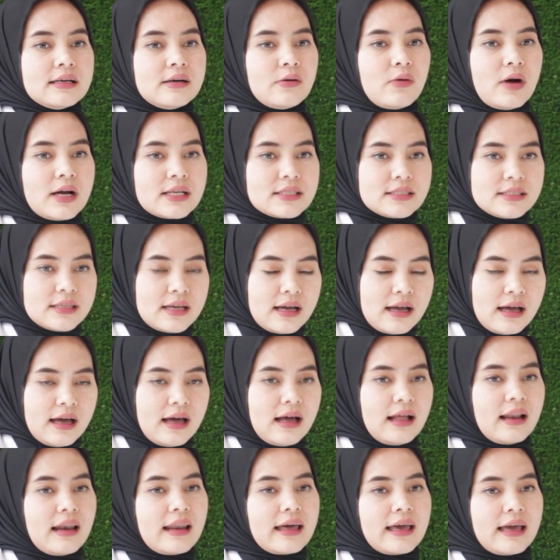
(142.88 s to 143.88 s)

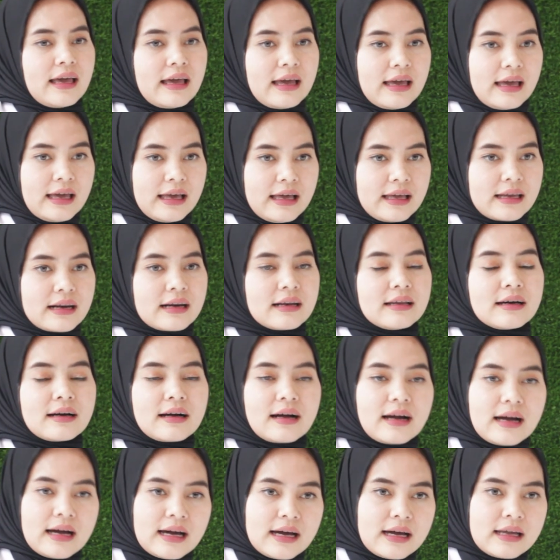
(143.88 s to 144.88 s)
wajah, leher,
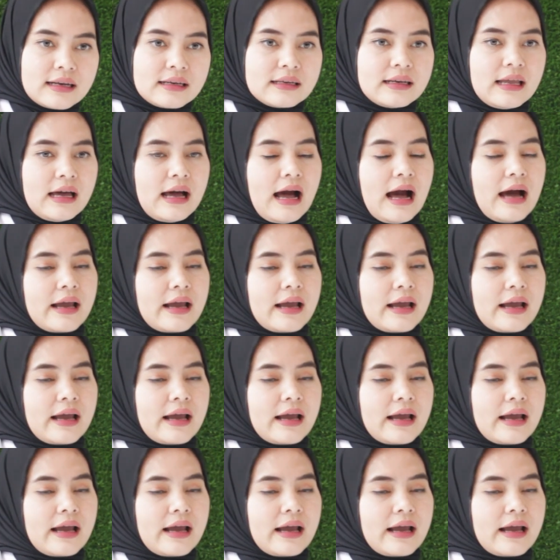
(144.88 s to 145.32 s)
lengan,